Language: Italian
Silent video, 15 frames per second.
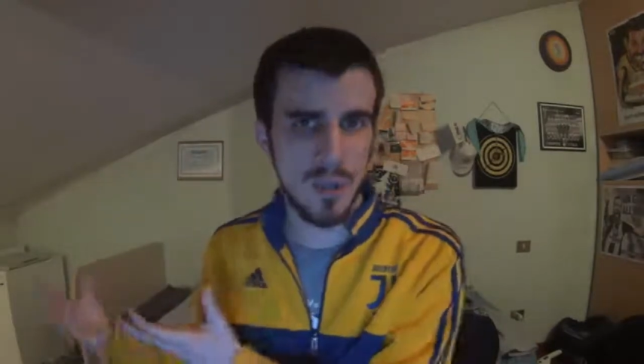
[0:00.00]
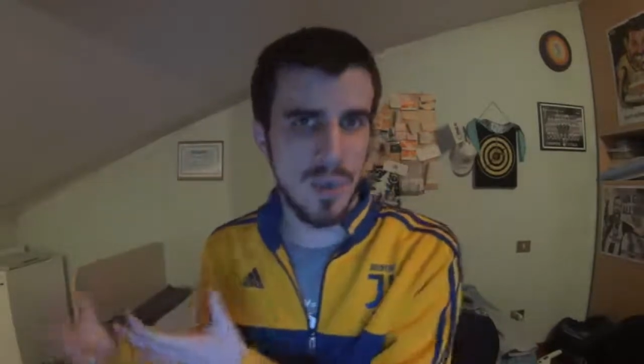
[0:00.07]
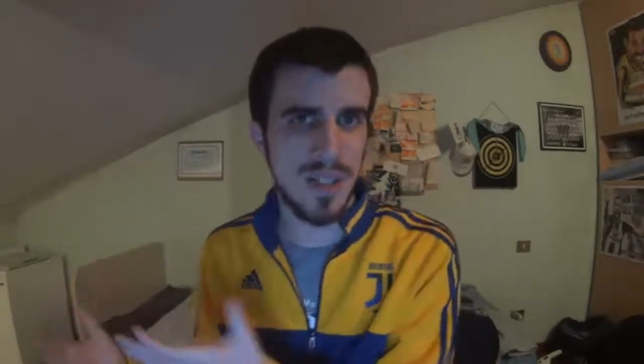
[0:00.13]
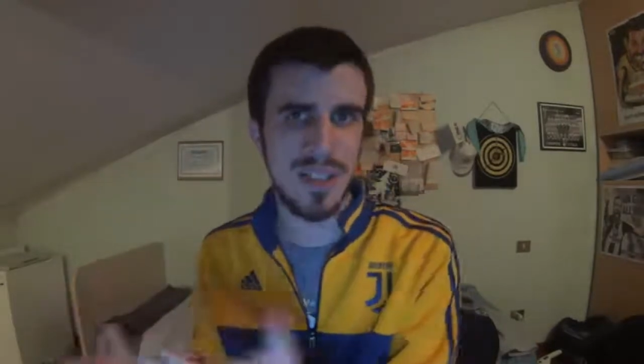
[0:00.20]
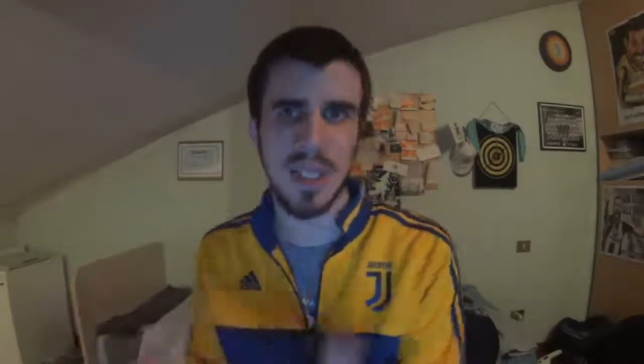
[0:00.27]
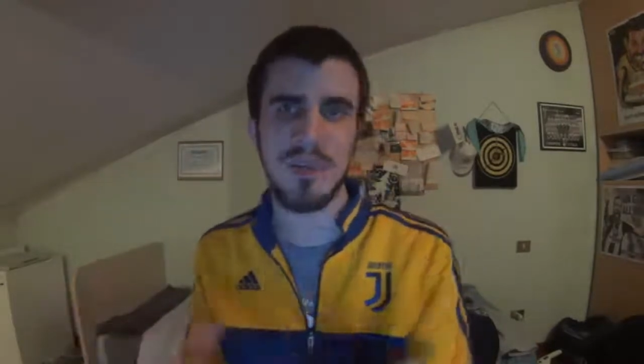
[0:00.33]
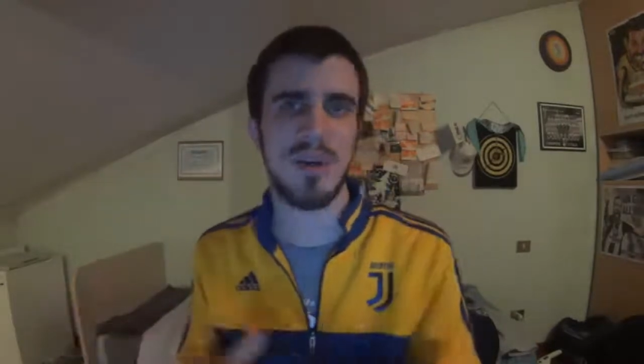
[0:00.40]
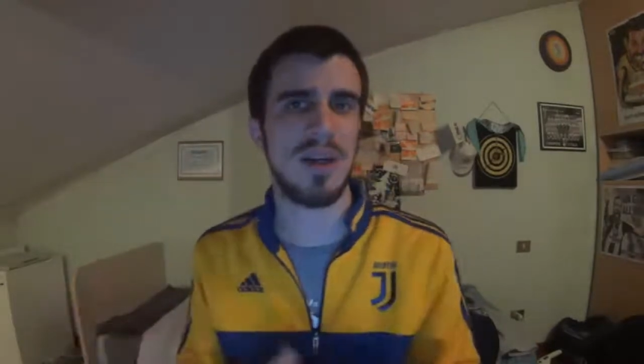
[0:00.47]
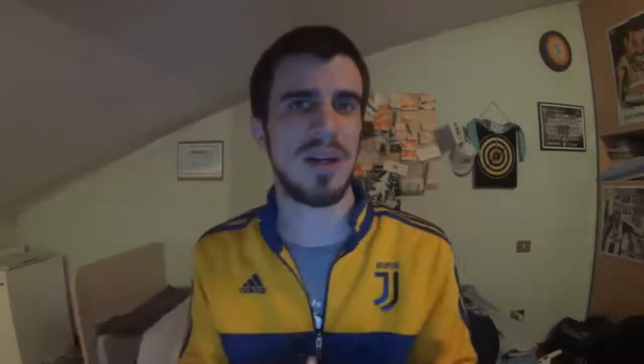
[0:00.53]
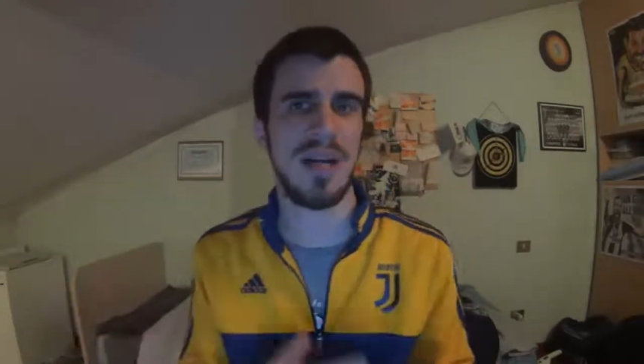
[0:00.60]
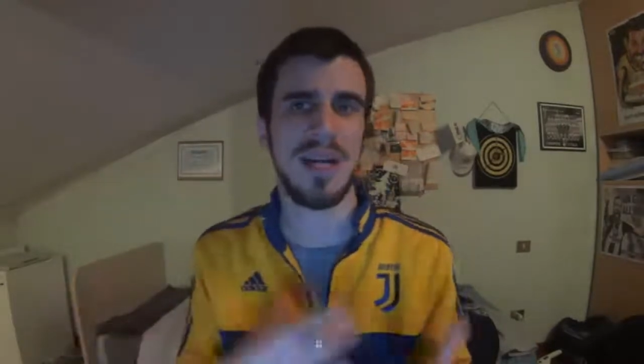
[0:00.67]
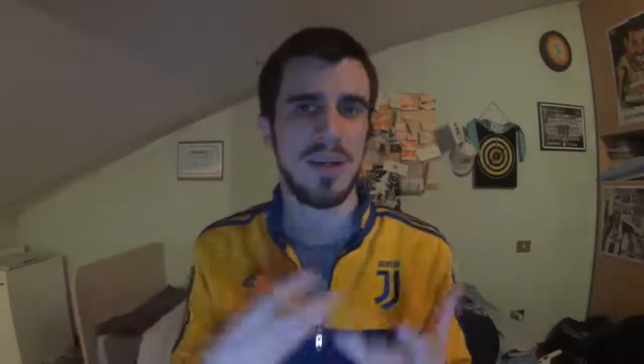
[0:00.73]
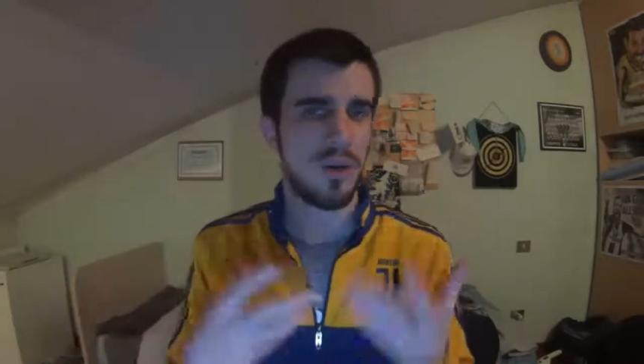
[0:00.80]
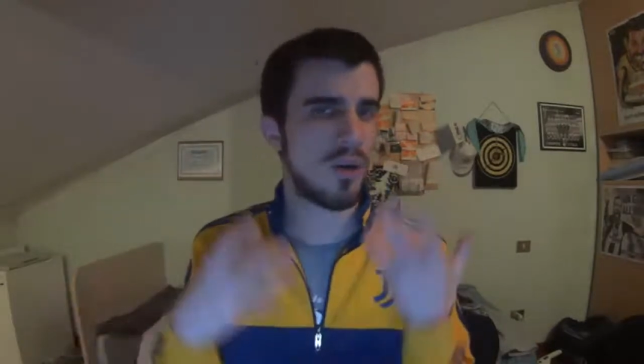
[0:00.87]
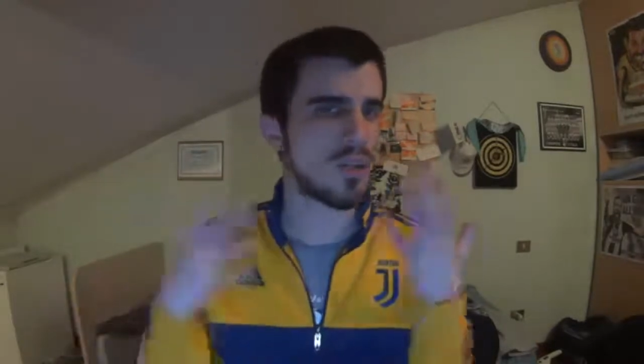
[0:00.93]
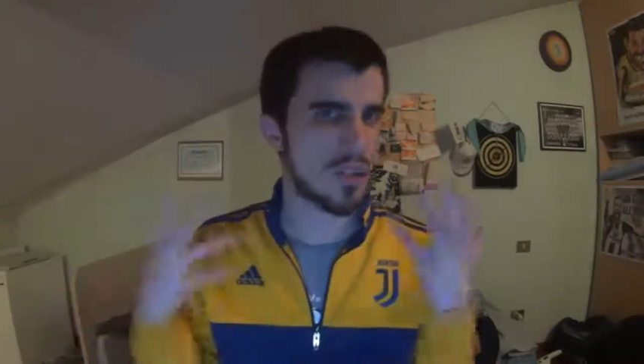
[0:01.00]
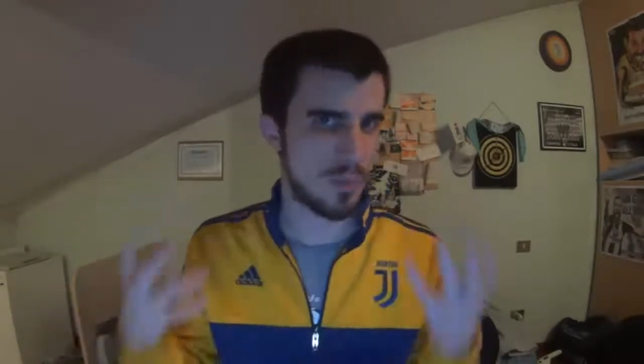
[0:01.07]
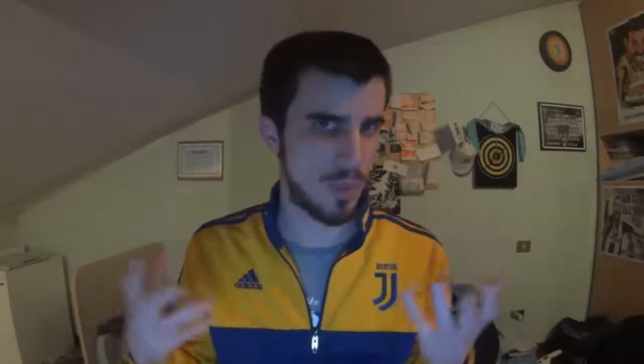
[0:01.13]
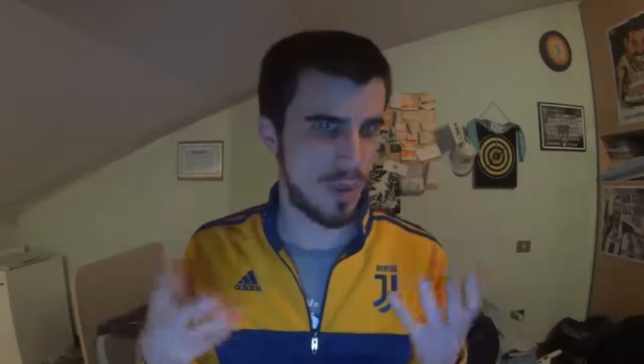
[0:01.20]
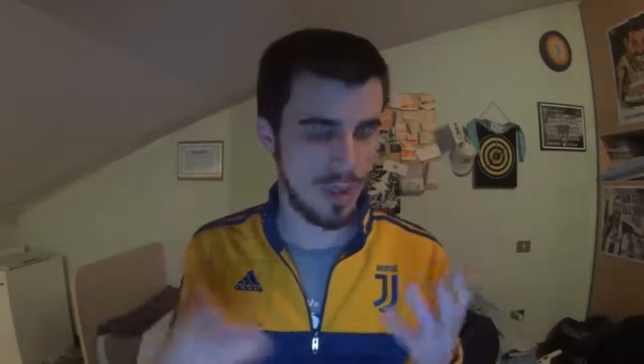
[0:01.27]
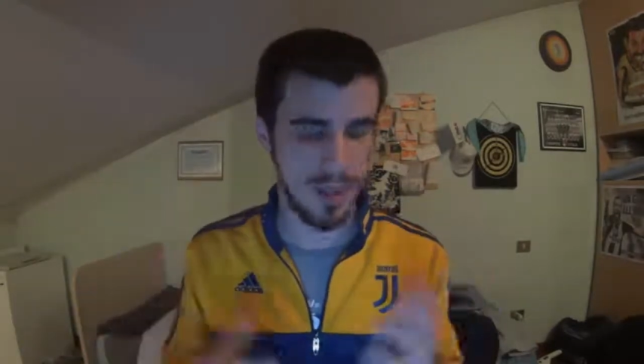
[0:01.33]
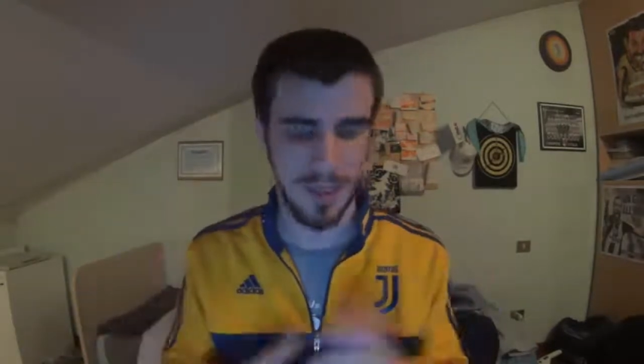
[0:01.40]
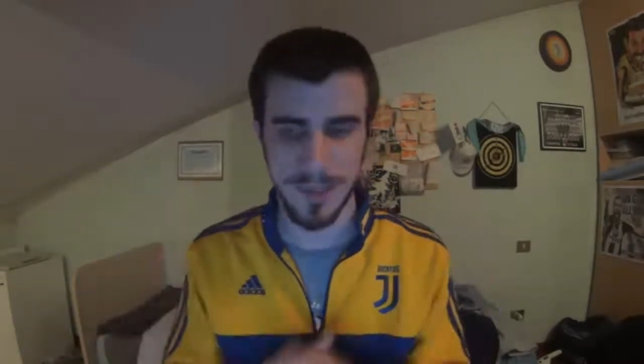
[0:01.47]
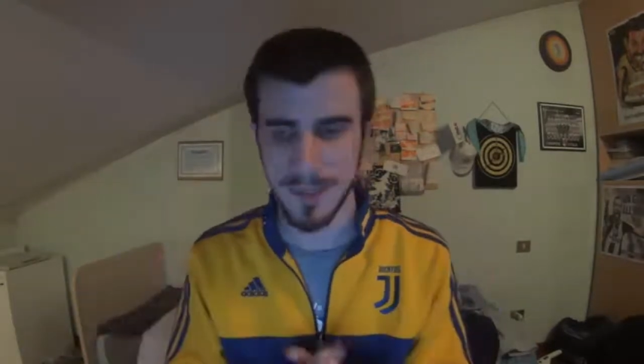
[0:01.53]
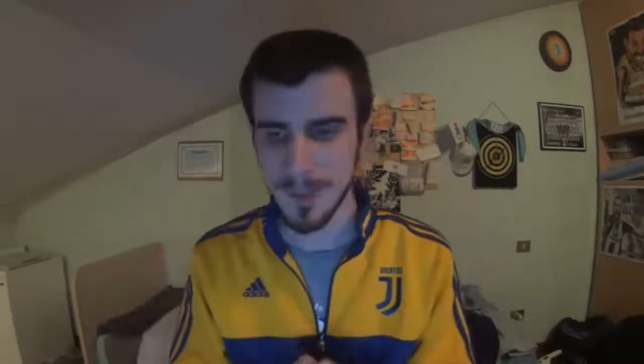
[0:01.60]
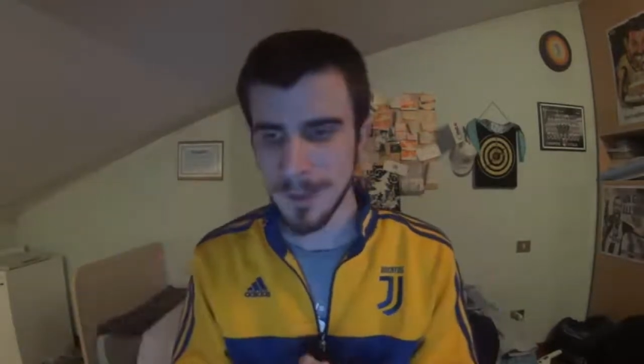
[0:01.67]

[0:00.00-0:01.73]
squadra è quella che è, cosa puoi dare?